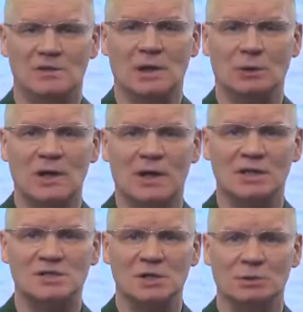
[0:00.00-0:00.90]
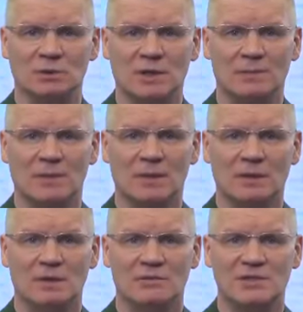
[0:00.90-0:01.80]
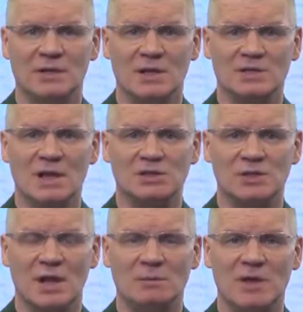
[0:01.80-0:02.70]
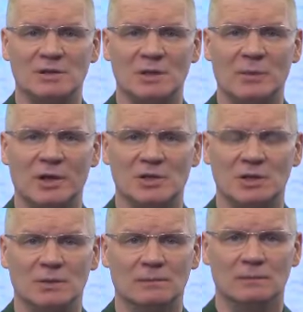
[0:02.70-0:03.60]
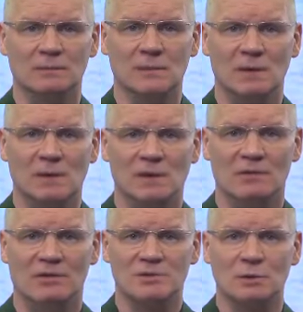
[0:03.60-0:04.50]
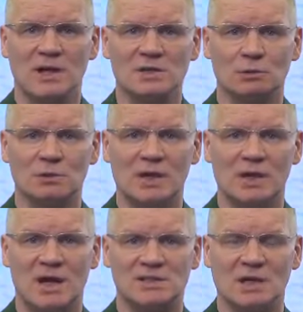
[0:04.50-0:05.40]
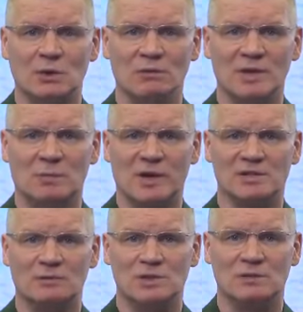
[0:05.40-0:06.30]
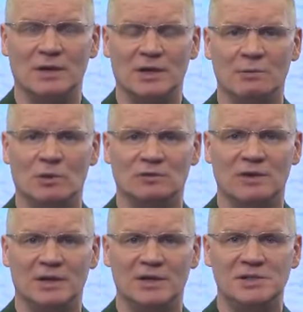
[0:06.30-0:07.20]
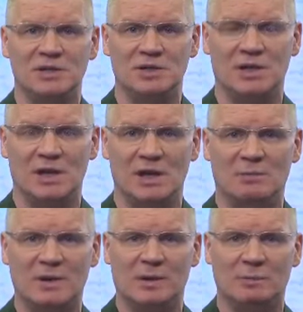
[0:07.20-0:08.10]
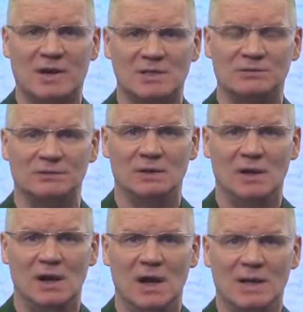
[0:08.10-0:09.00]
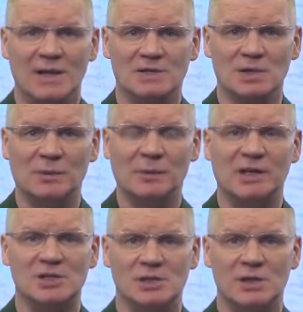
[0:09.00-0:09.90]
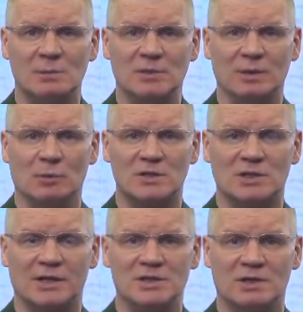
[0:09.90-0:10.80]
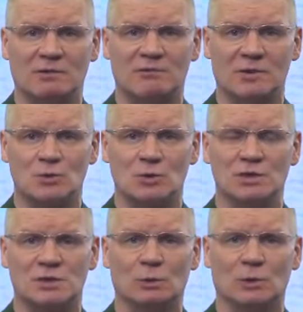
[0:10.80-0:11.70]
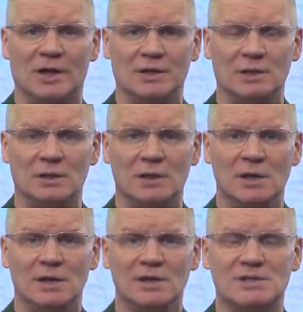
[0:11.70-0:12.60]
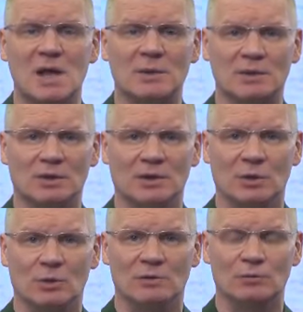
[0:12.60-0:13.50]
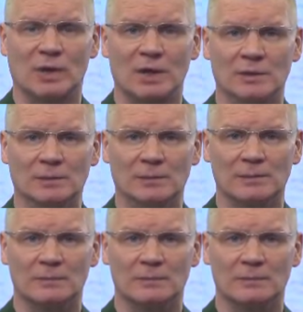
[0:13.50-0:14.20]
Цель удара достигнута. Все назначенные объекты поражены. В результате удара остановлено производство и ремонт военной техники и боеприпасов – а также прекращена переброска резервов вооруженных сил Украины из западных регионов Украины.